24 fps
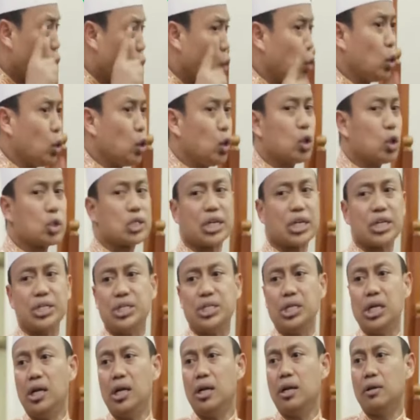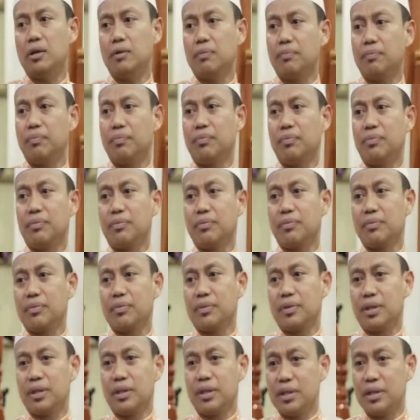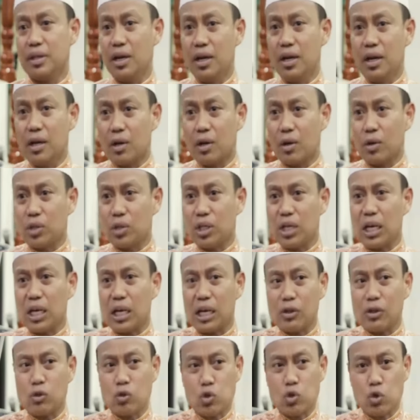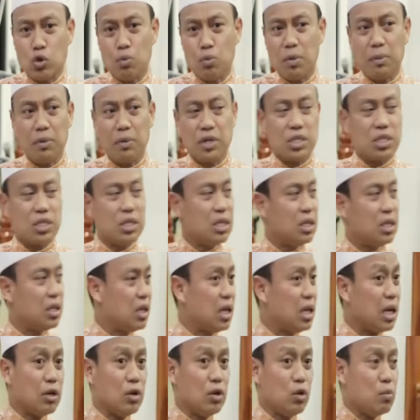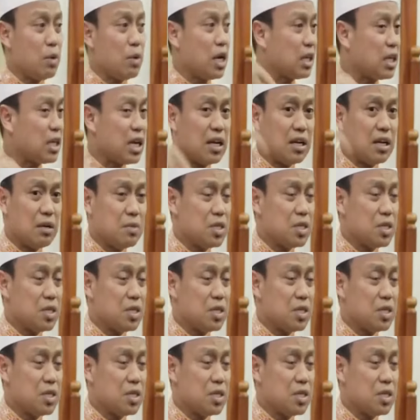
gugur dosa kecil. Jadi kalau 300 rumah masjid dari rumah tak dari